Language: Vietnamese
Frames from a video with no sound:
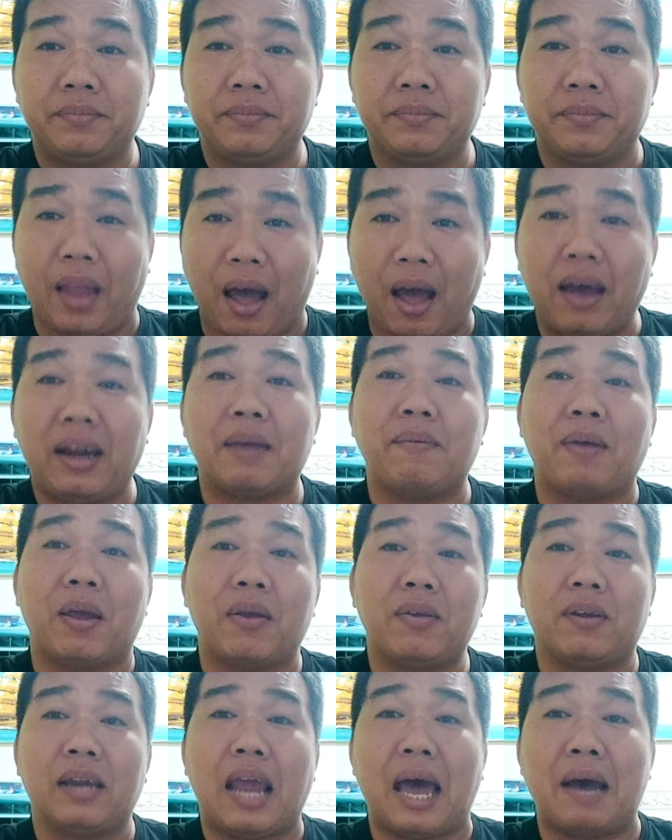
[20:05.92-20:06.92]
đó này
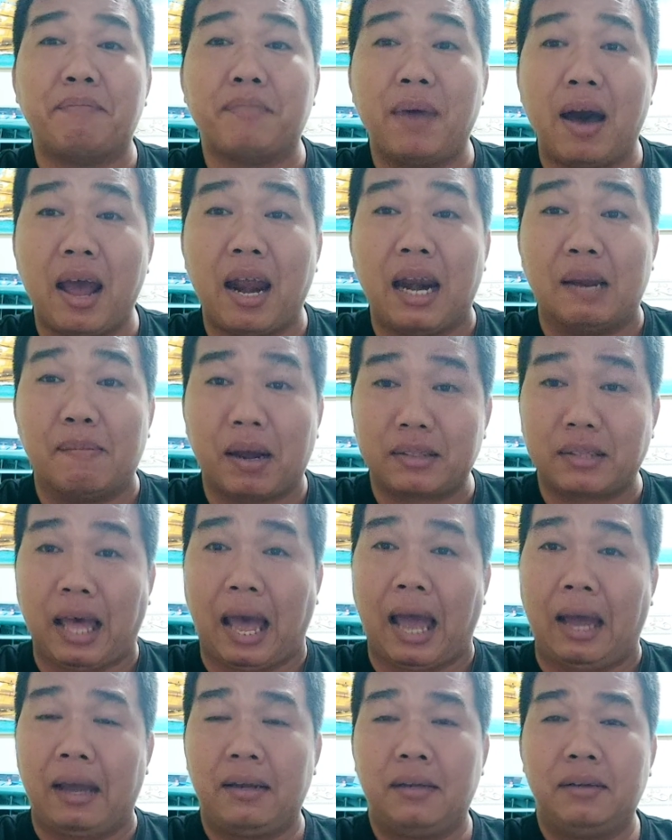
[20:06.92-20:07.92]
hiểu cho đam mê là bạc
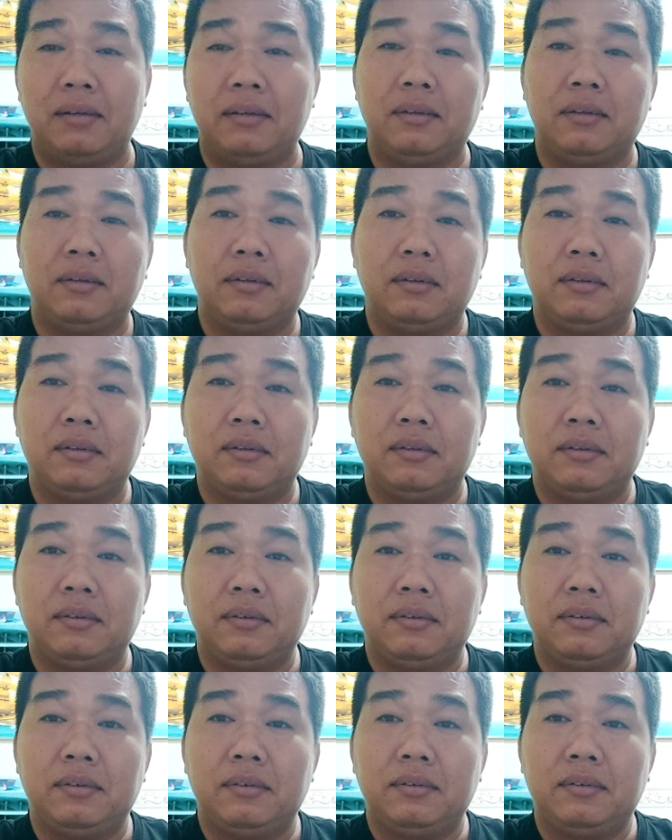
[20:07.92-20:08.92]
tặng
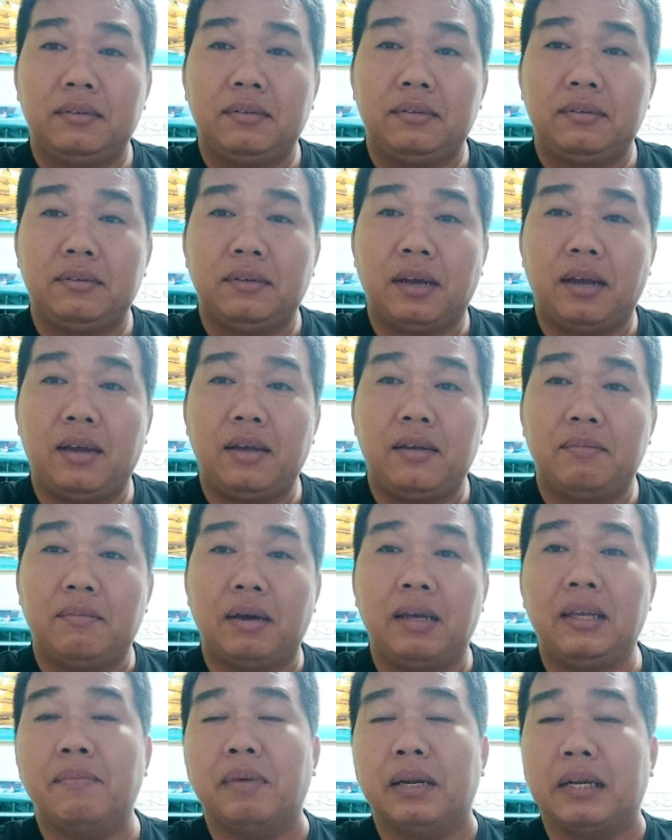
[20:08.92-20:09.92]
đó
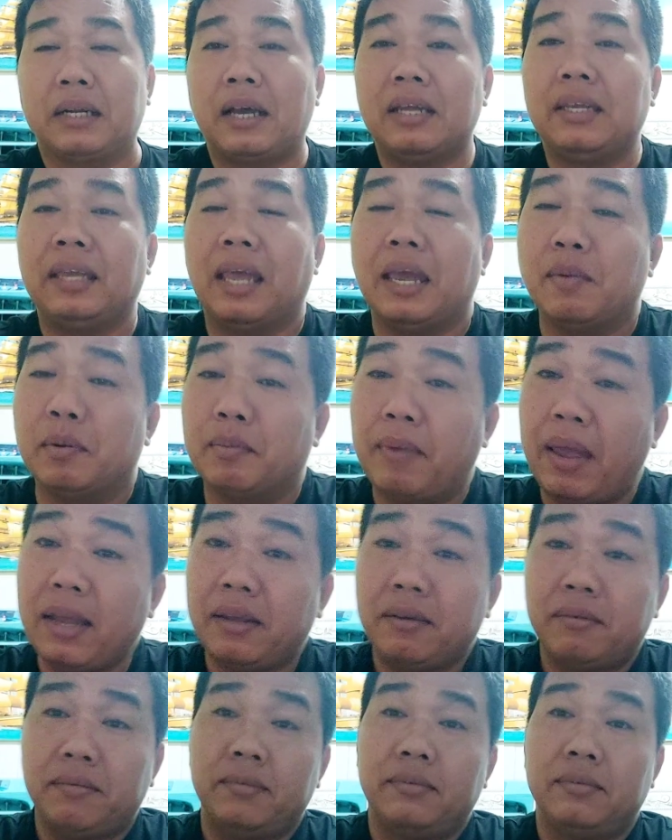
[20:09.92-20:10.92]
bởi vì mình cái gì mình
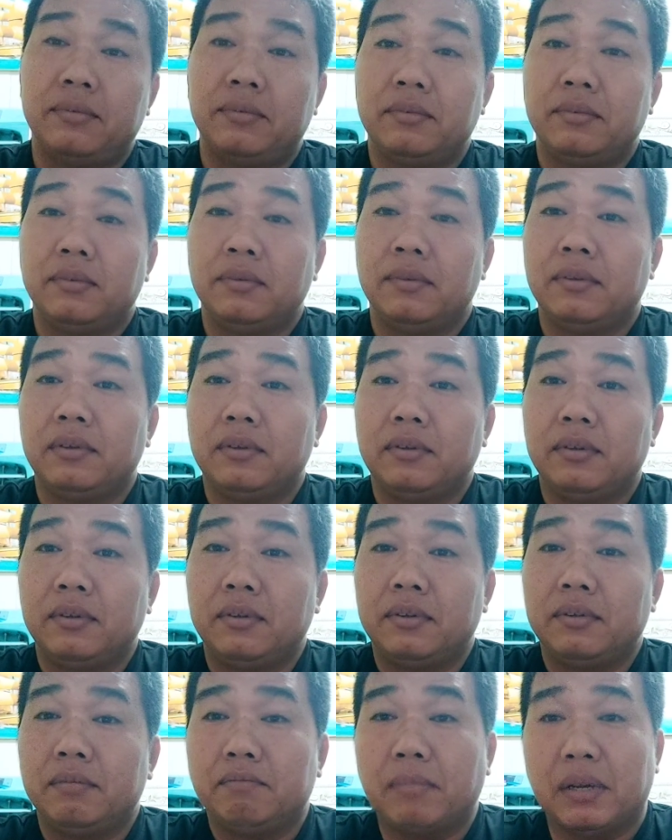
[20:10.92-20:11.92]
biết
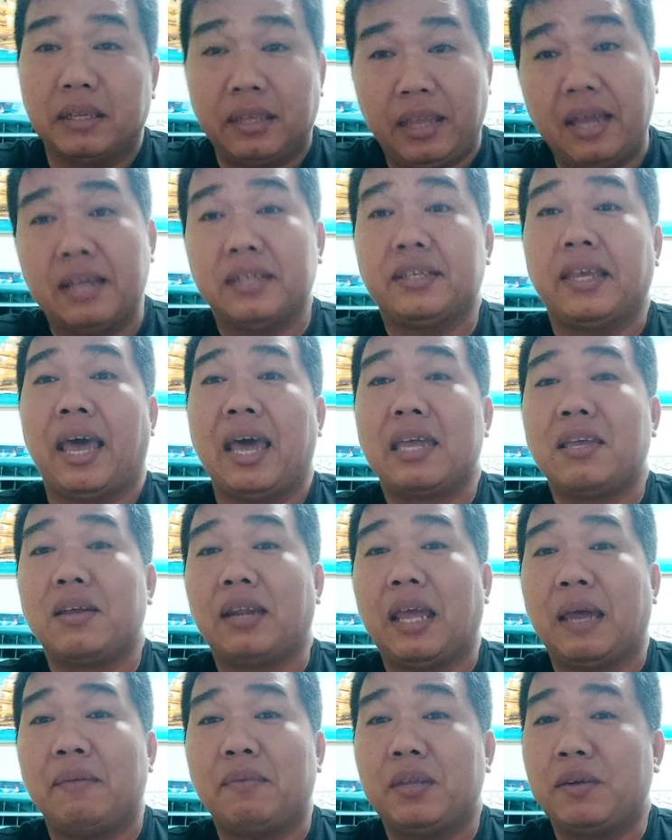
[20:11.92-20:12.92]
mình chia sẻ cho
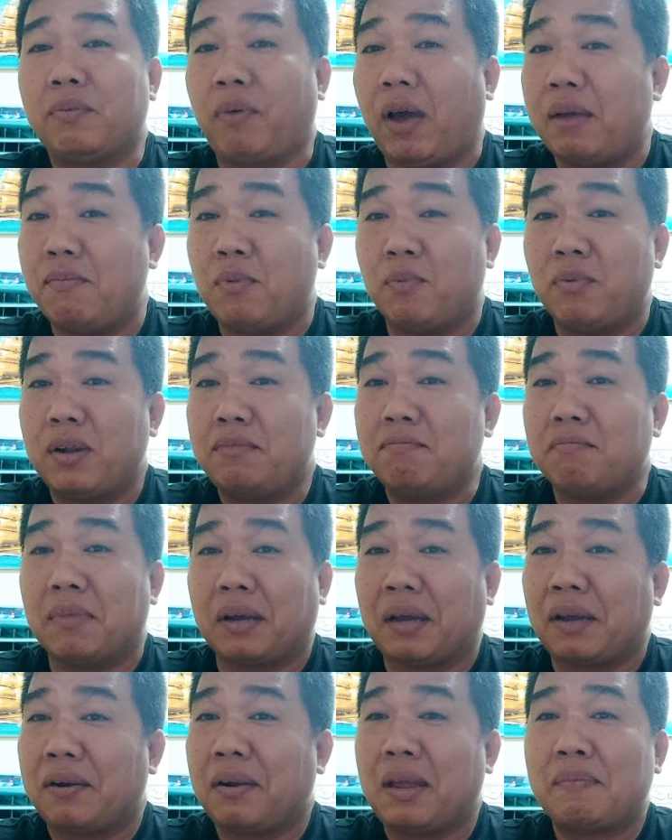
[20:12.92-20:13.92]
anh em chứ phải mục đích
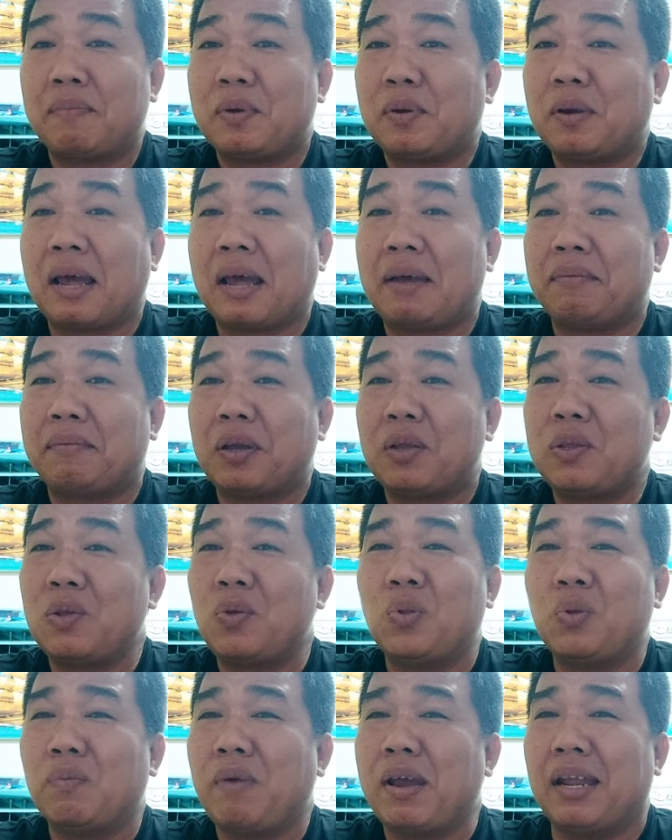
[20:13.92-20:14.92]
mà các anh em có đam cái
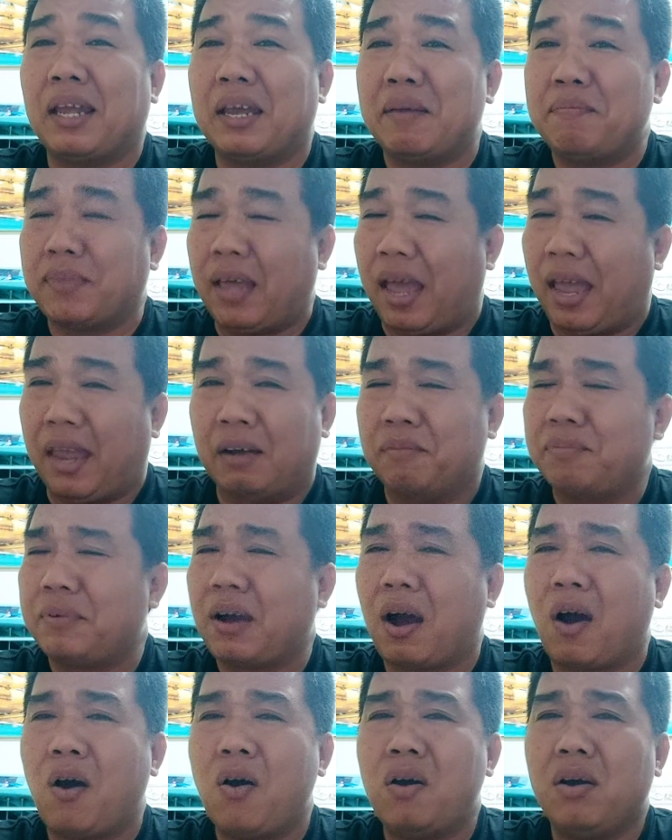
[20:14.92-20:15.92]
youtube thì kiếm tiền không
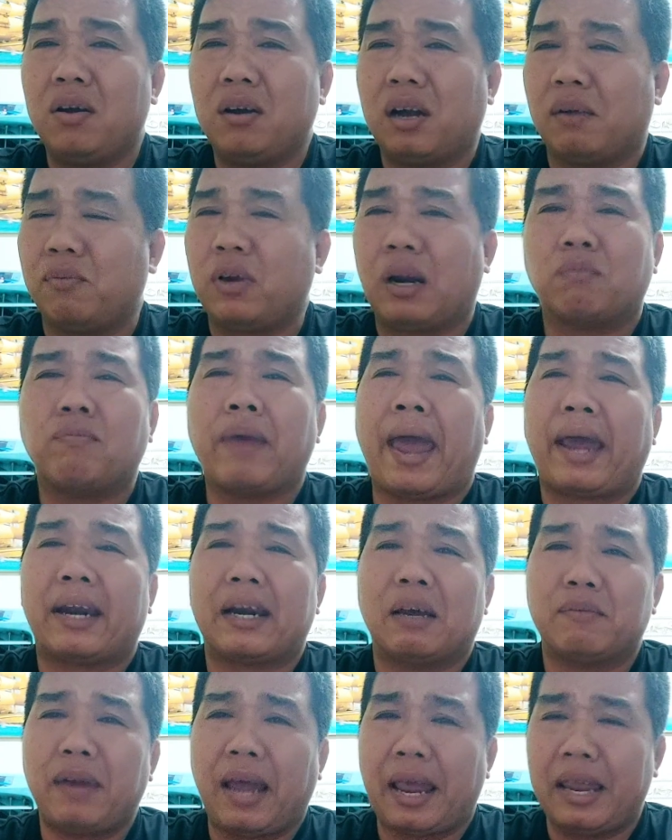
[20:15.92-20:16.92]
có không có đồng bạc
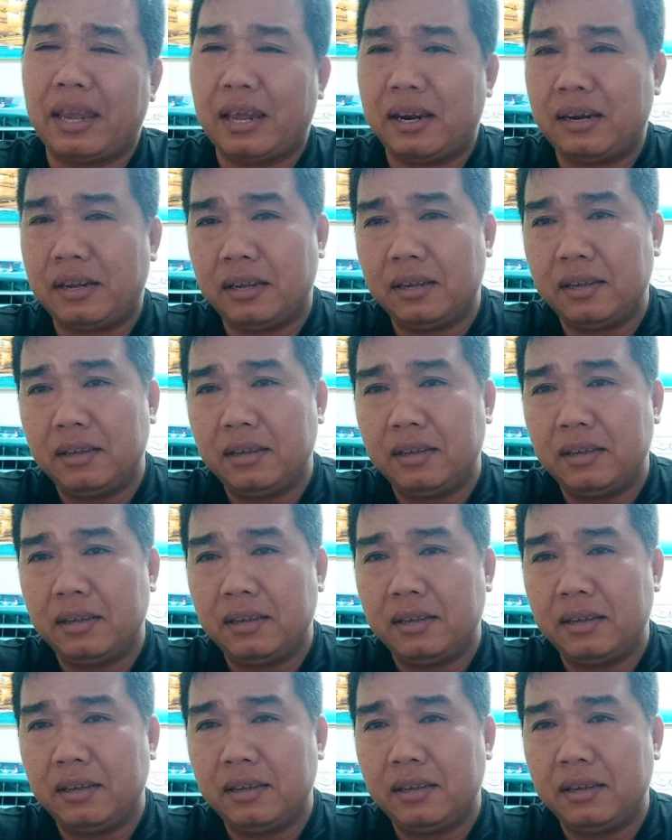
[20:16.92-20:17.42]
mà không thấy đến á